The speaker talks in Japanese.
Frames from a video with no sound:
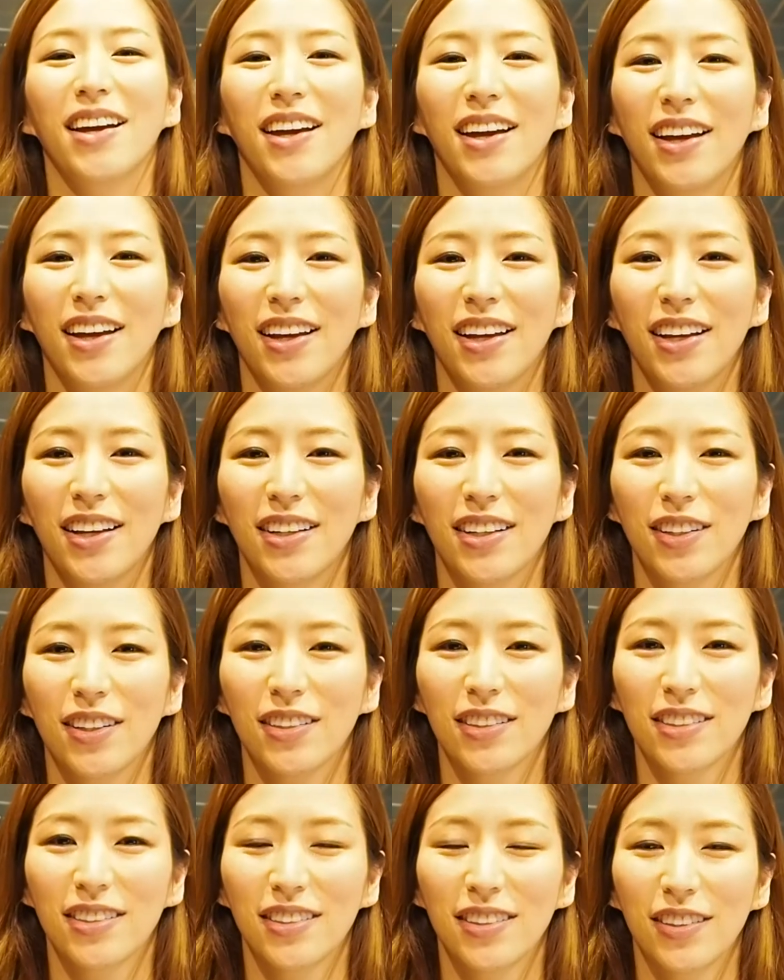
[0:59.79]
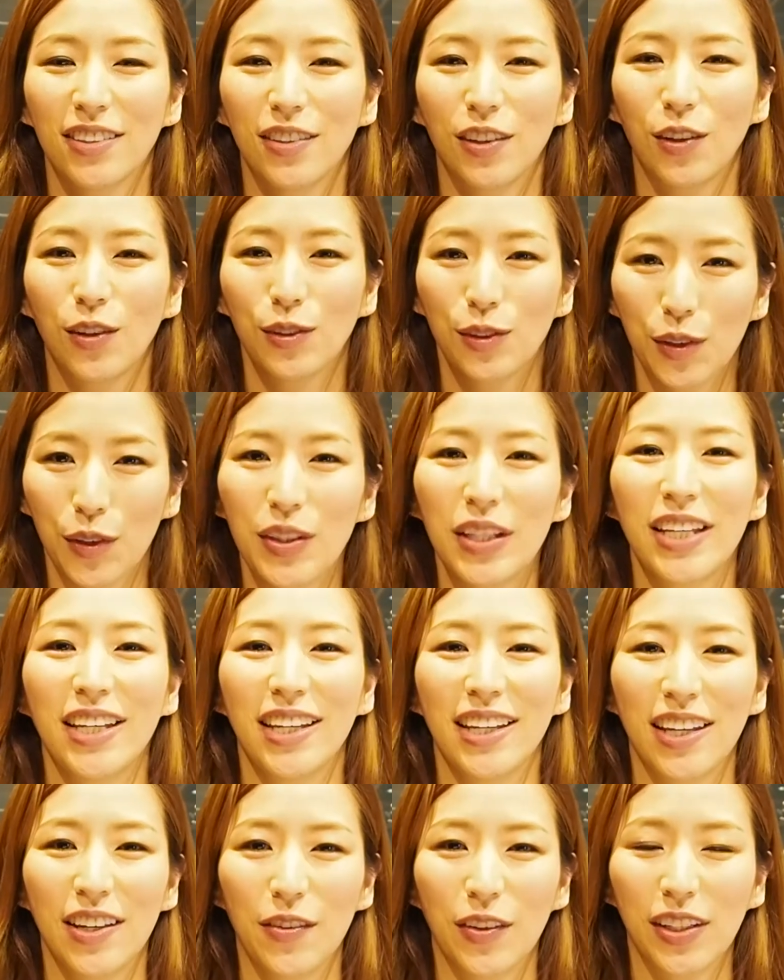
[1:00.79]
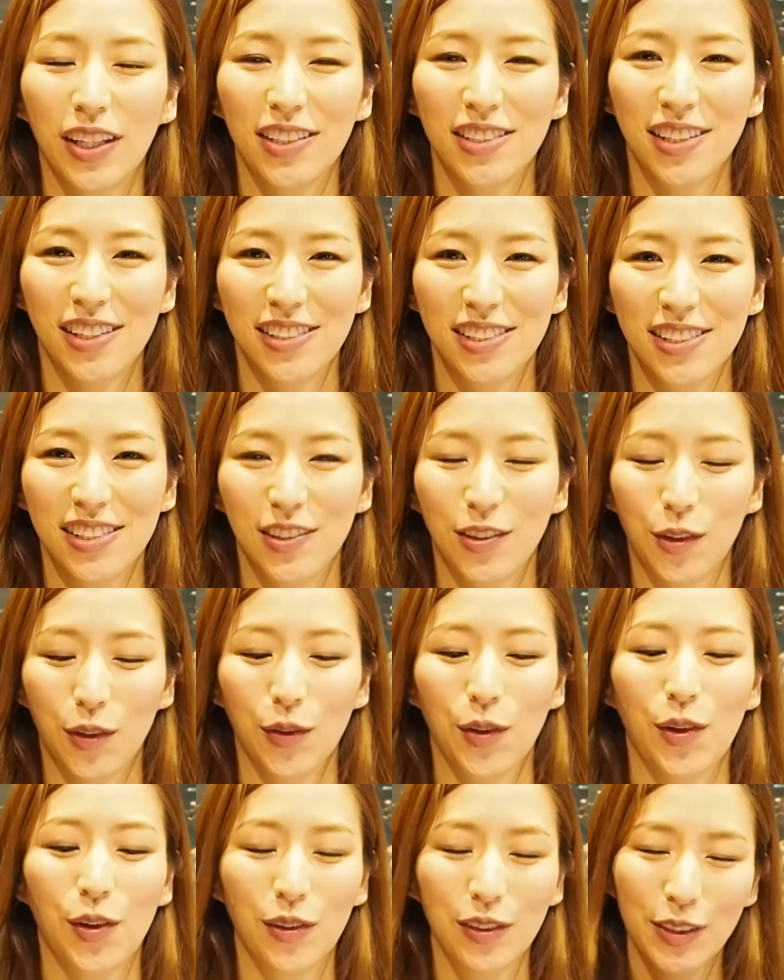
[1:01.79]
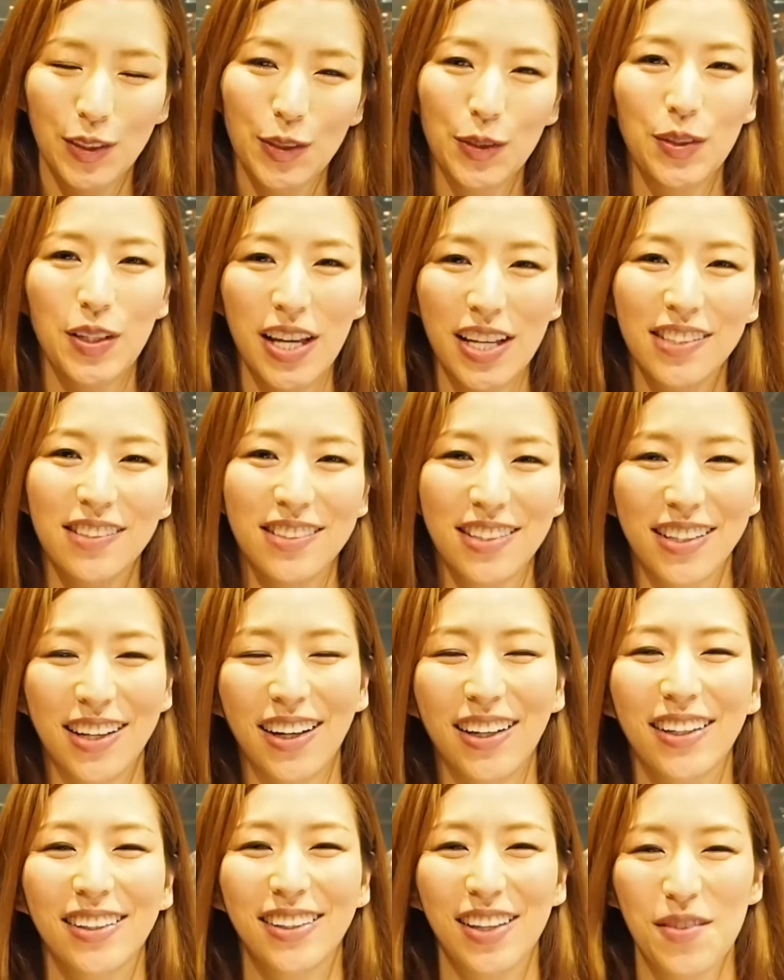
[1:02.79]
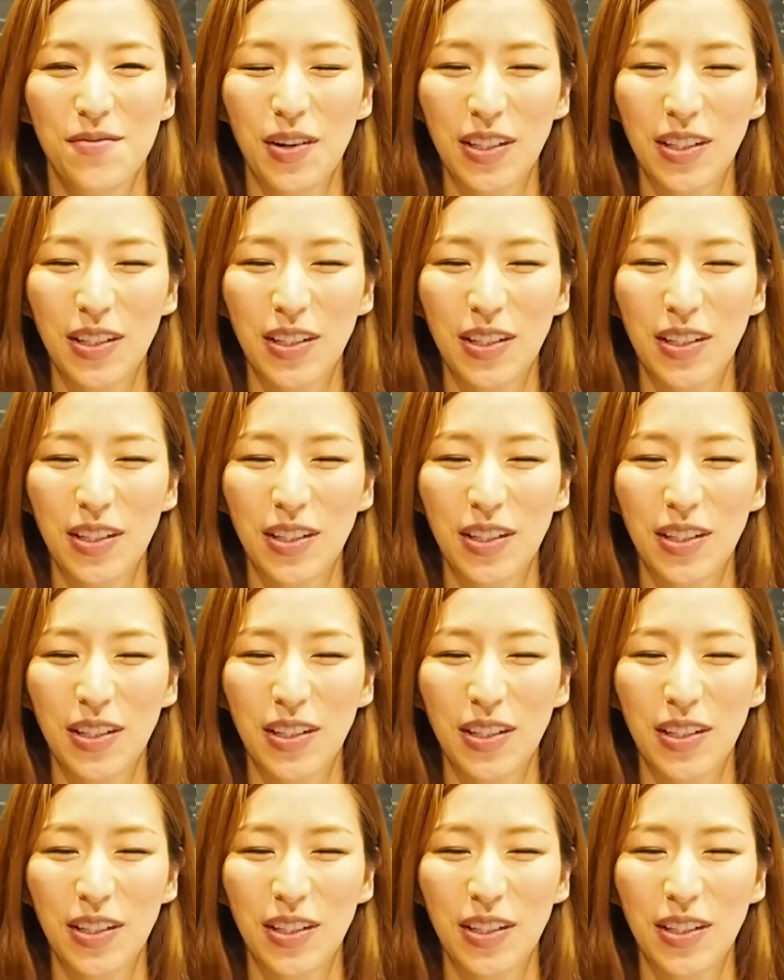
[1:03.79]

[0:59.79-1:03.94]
えー、本当に私たちこの 2days にかけてい